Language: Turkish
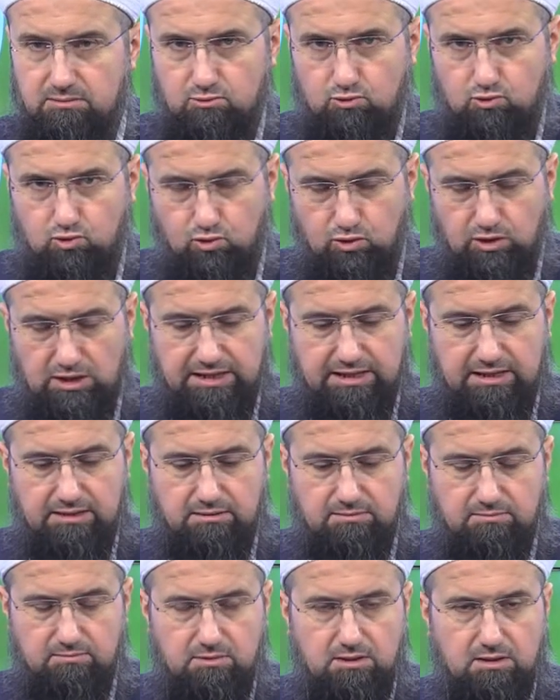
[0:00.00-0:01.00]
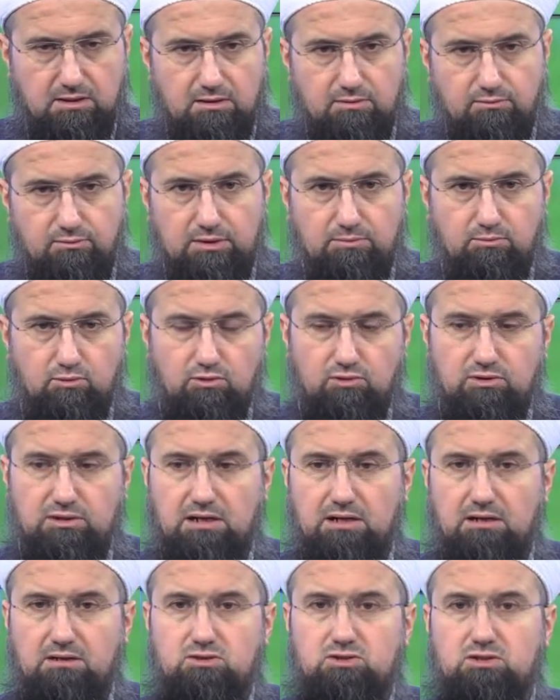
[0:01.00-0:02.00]
kullanan ve bunu
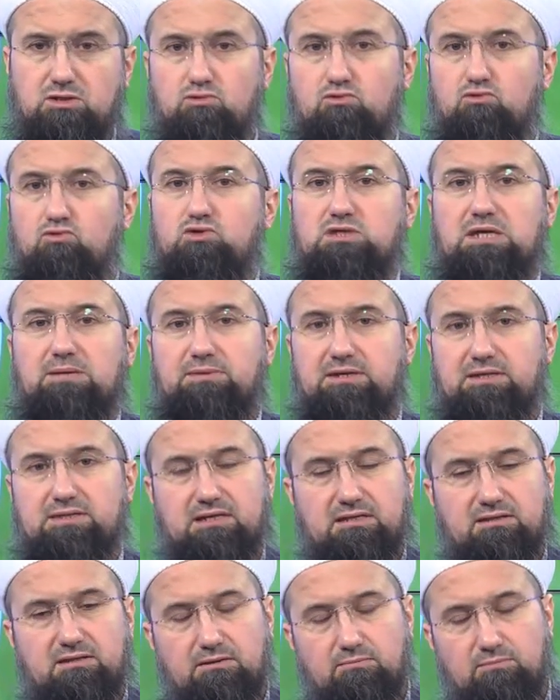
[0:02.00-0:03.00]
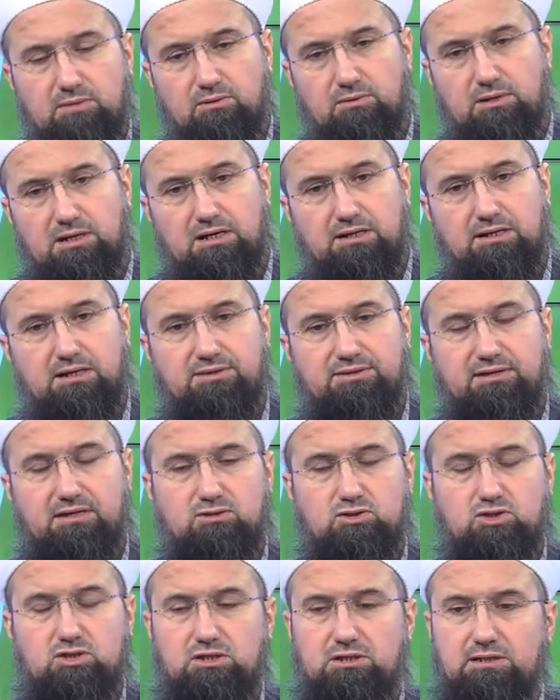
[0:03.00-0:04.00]
da işte Yunus Emre'den e,
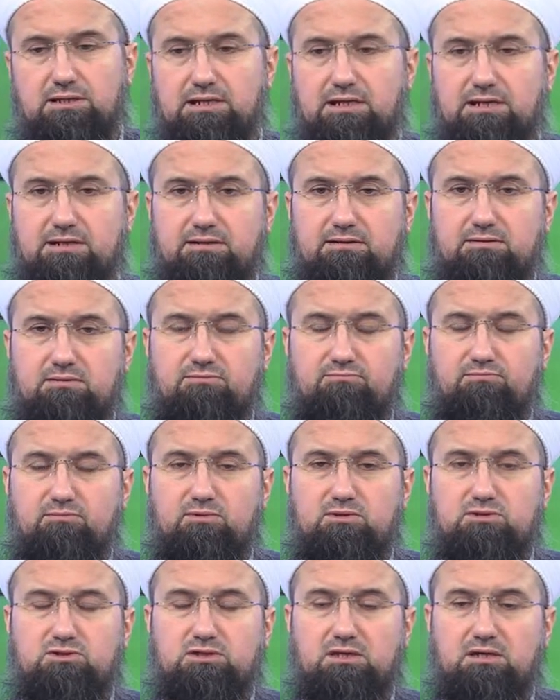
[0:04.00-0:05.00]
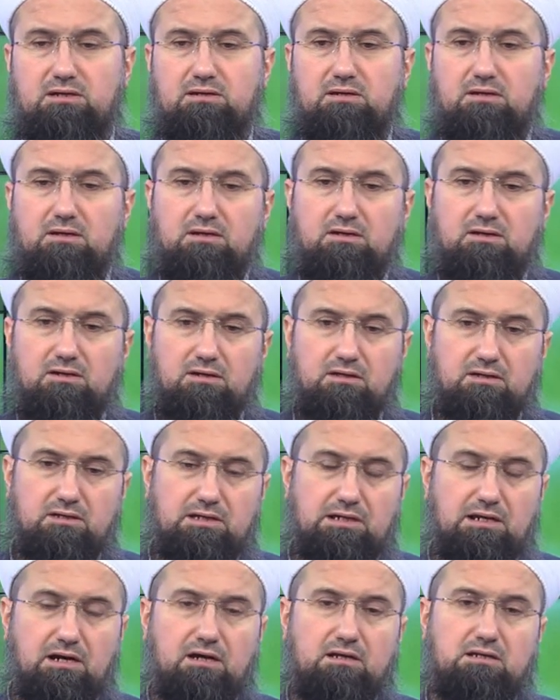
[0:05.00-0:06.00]
Mevlana'dan şiirler e, işte e,
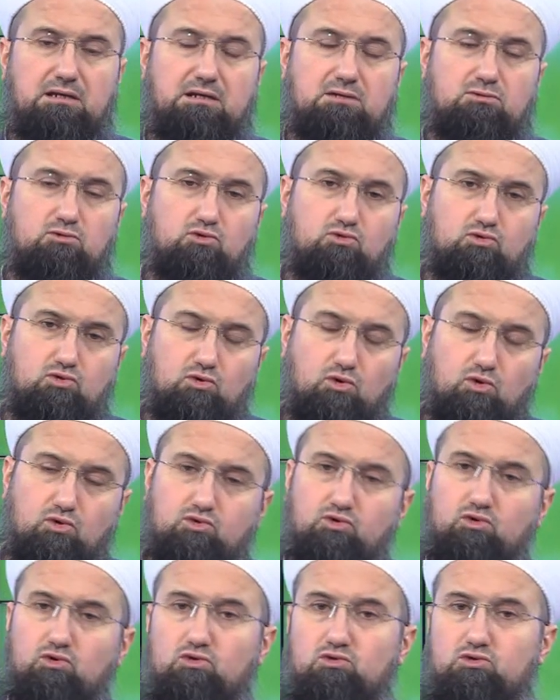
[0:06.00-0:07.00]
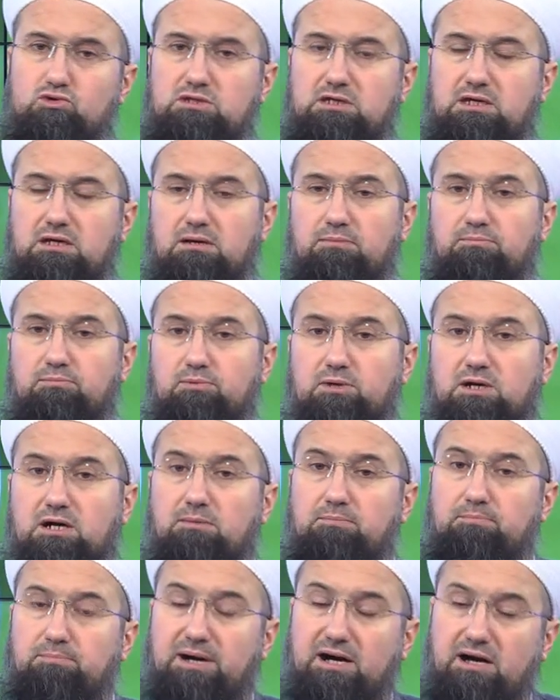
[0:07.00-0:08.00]
ilahiler okuyoruz diye
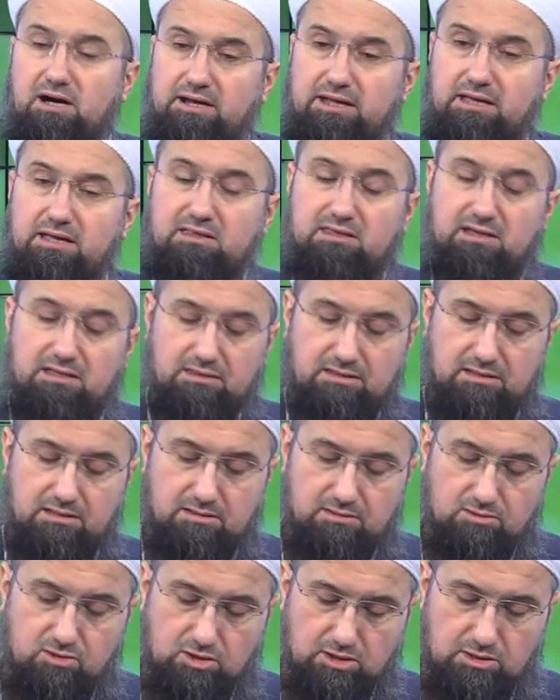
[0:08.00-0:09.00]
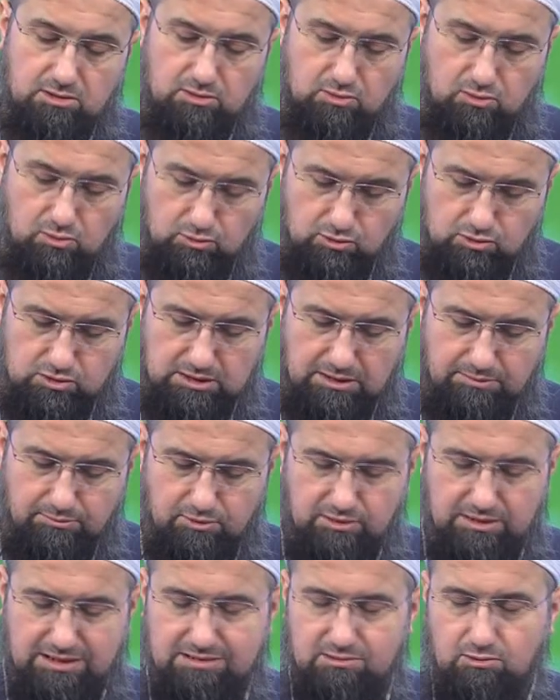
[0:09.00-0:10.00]
bahane eden şeyler olursa
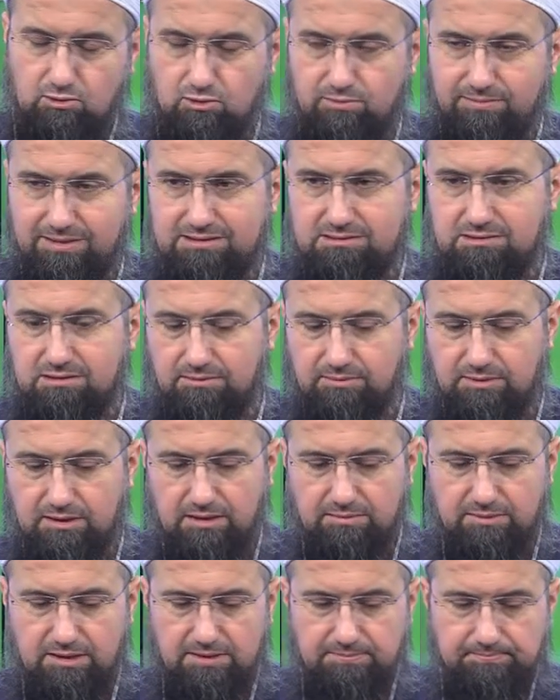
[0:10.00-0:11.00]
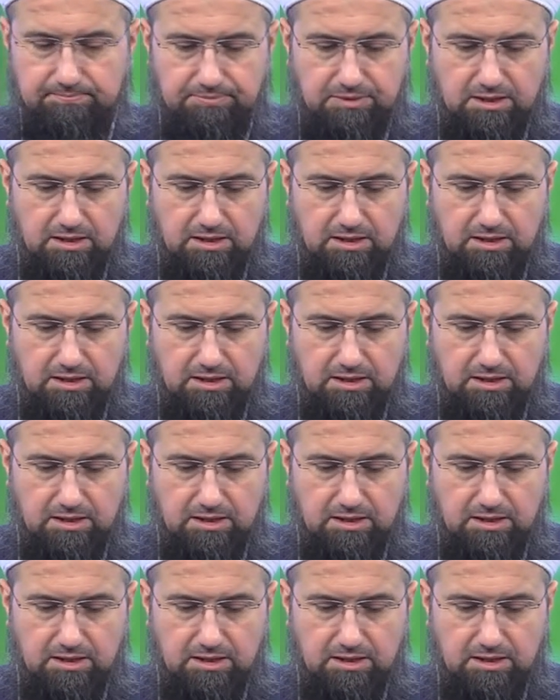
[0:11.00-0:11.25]
bunlar da olmaz tabi ama